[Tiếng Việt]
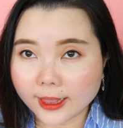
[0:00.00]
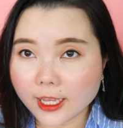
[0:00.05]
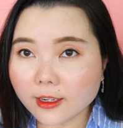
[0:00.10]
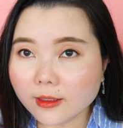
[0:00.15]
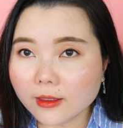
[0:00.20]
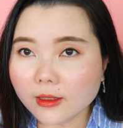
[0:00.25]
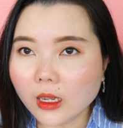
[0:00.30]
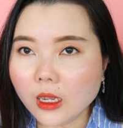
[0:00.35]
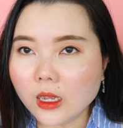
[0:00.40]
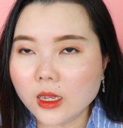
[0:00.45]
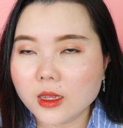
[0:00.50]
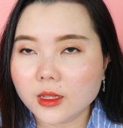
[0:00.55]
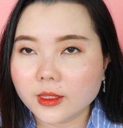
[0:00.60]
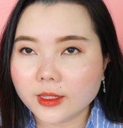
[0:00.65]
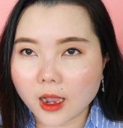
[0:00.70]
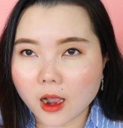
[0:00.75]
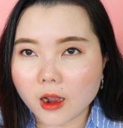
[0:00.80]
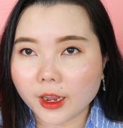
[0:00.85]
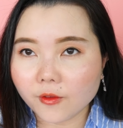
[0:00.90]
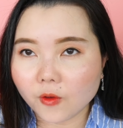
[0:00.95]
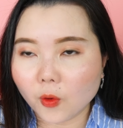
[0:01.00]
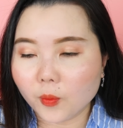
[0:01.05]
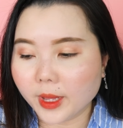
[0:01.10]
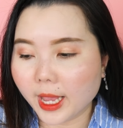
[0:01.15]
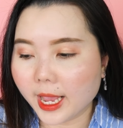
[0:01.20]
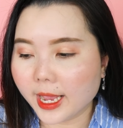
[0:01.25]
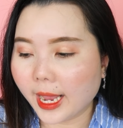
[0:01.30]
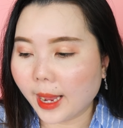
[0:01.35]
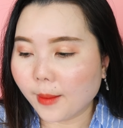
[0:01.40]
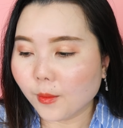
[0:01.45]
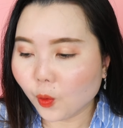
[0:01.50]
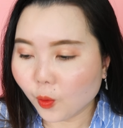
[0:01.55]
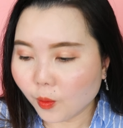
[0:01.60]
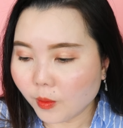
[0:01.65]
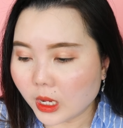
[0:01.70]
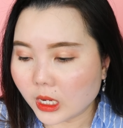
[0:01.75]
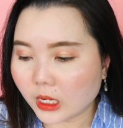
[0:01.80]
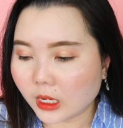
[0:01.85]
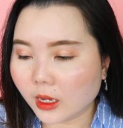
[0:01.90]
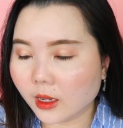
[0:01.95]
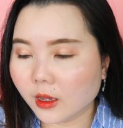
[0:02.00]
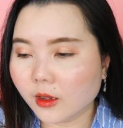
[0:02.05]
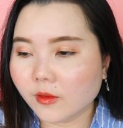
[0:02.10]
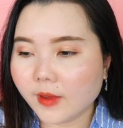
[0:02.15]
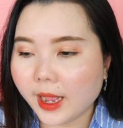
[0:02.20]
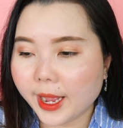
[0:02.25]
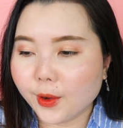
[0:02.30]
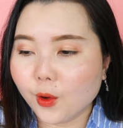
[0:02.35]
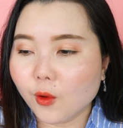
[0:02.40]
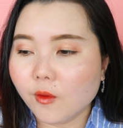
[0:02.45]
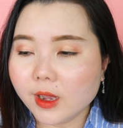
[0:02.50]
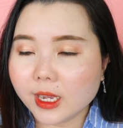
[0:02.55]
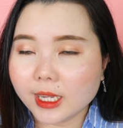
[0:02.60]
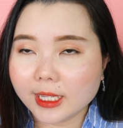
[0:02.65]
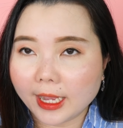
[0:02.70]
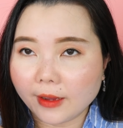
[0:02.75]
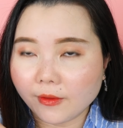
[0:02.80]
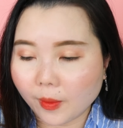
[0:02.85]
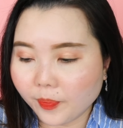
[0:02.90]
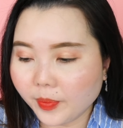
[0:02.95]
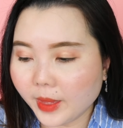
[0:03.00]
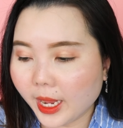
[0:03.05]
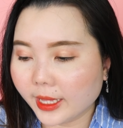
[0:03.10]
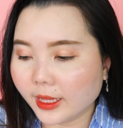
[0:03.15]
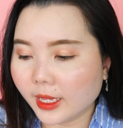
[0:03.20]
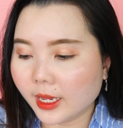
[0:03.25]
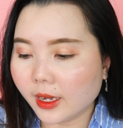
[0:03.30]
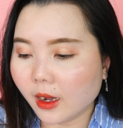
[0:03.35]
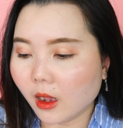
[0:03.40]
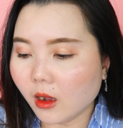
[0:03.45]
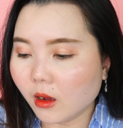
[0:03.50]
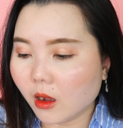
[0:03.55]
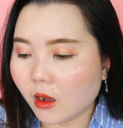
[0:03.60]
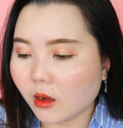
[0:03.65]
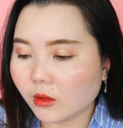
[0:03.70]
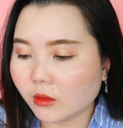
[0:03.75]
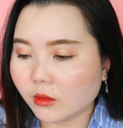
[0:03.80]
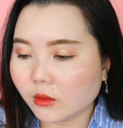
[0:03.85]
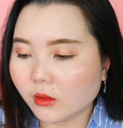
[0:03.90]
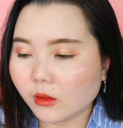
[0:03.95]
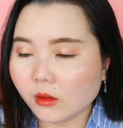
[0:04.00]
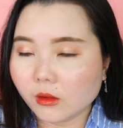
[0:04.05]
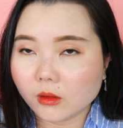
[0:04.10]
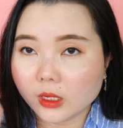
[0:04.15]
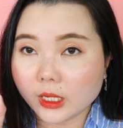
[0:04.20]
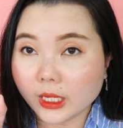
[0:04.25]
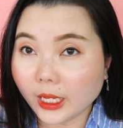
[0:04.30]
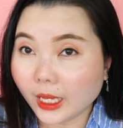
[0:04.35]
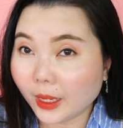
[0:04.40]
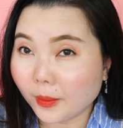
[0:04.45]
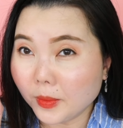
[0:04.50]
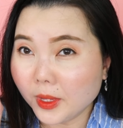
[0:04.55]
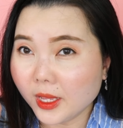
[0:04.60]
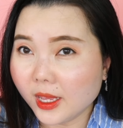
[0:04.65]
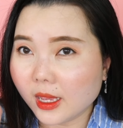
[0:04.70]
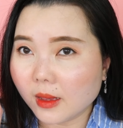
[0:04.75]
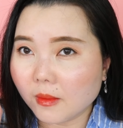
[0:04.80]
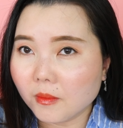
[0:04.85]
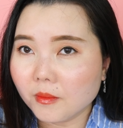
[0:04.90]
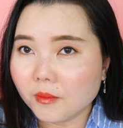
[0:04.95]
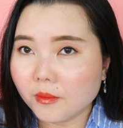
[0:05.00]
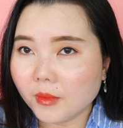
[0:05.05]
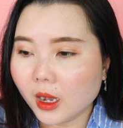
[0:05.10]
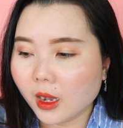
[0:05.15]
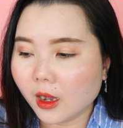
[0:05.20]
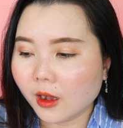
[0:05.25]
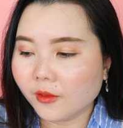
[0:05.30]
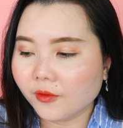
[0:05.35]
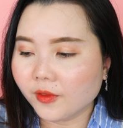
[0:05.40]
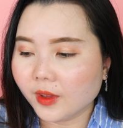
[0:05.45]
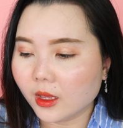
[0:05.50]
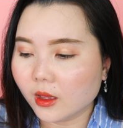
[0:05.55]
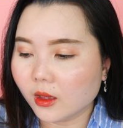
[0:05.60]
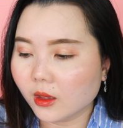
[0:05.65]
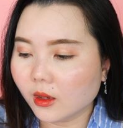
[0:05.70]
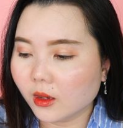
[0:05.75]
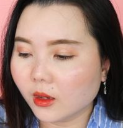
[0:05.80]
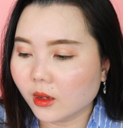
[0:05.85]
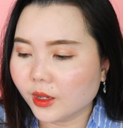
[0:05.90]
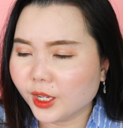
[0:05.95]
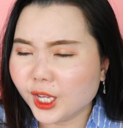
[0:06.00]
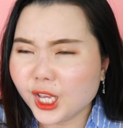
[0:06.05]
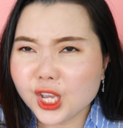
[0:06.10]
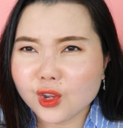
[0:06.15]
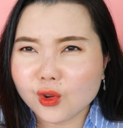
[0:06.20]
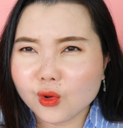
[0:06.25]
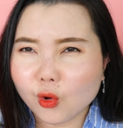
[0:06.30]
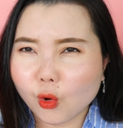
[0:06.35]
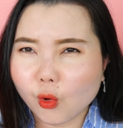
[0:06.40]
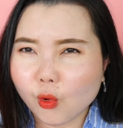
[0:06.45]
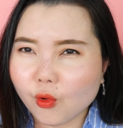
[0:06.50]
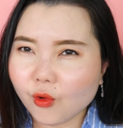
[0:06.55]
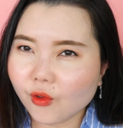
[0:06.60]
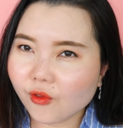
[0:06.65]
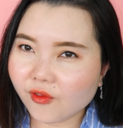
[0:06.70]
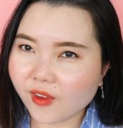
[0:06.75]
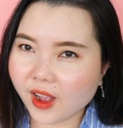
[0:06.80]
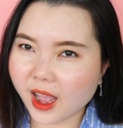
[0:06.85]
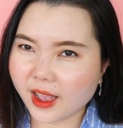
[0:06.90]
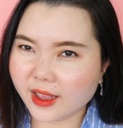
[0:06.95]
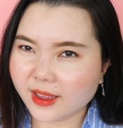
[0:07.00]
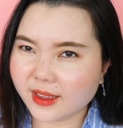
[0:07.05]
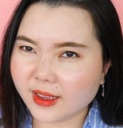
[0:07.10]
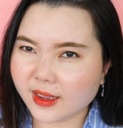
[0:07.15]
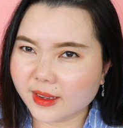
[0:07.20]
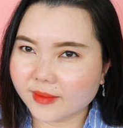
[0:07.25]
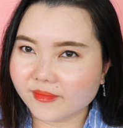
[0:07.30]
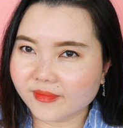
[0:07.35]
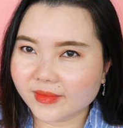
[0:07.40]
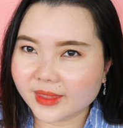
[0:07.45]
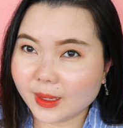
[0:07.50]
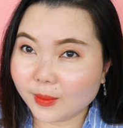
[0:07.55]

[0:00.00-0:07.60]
tính cho cái vùng nhạy cảm của mình và đối với cái sản phẩm này thì nó còn được kiểm nghiệm uh, viện uh, nghiên cứu về uh,